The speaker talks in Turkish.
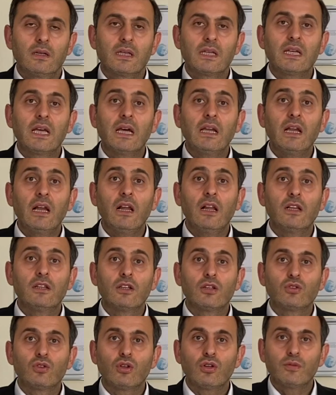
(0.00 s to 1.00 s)
genel
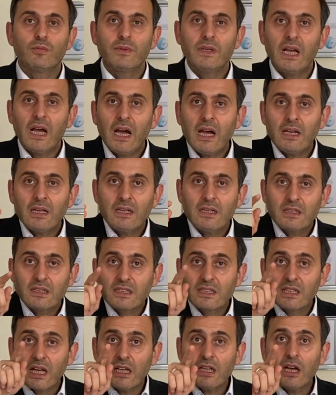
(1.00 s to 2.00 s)
anlatıyorum. Yani
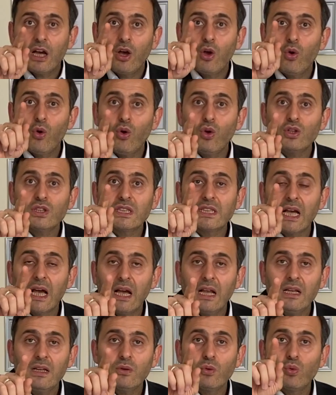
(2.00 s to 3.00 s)
sana
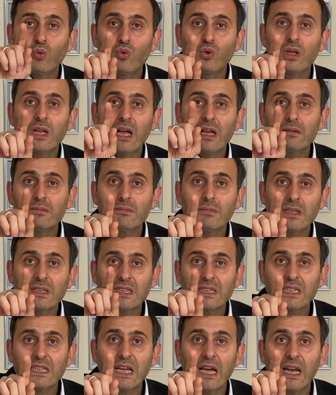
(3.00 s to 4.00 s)
özel
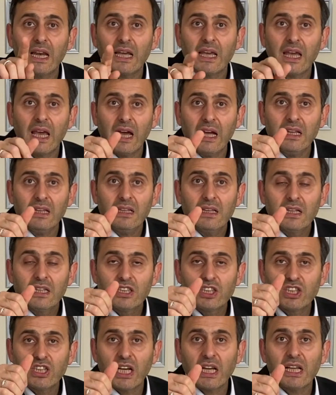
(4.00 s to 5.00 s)
uygulanması gereken
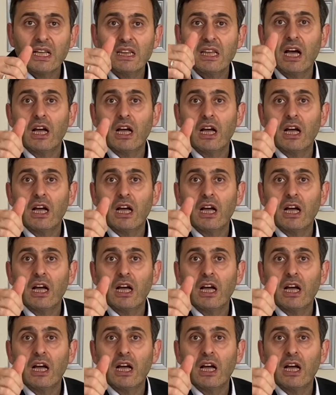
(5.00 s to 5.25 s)
şekilde